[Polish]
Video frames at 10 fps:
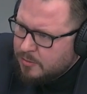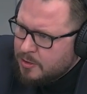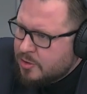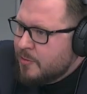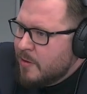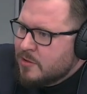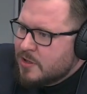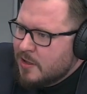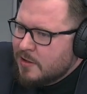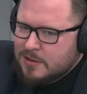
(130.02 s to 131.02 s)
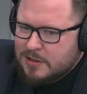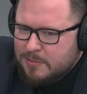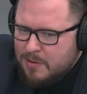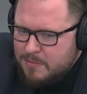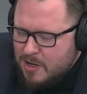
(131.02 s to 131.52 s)
No bo rozumiem, że
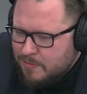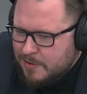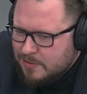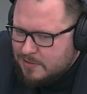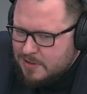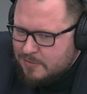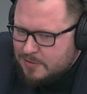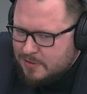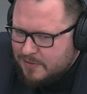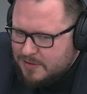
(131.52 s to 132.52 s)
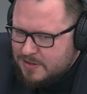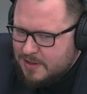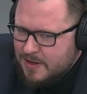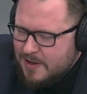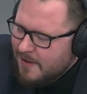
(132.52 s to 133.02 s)
gdyby miał pan
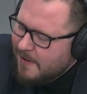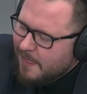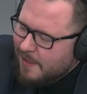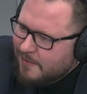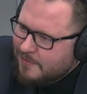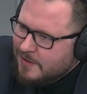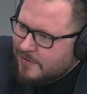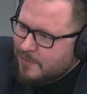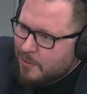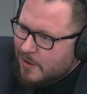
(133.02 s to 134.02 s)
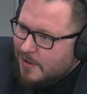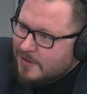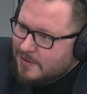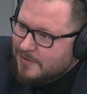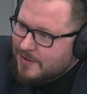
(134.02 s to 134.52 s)
zagłosować e, w tych
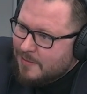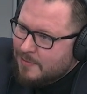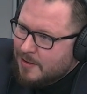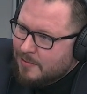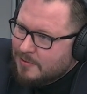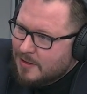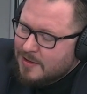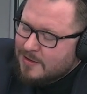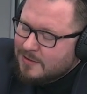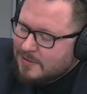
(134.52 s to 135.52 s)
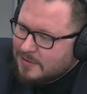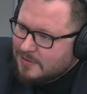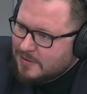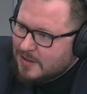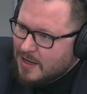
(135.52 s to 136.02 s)
wyborach na Trumpa albo na,
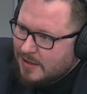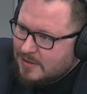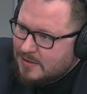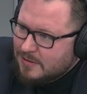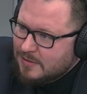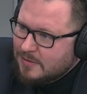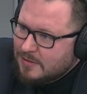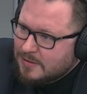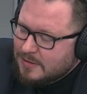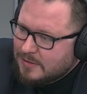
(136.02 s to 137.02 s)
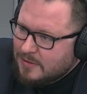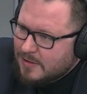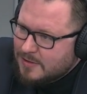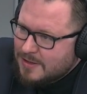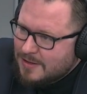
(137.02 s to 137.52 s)
na Harris, to,
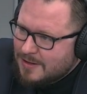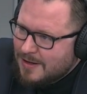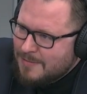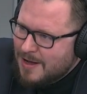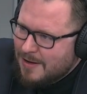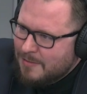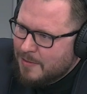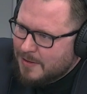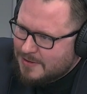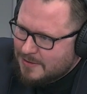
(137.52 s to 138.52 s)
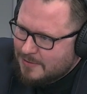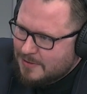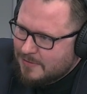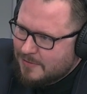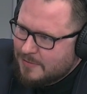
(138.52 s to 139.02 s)
to raczej na Kamale by pan zagłosował. Nie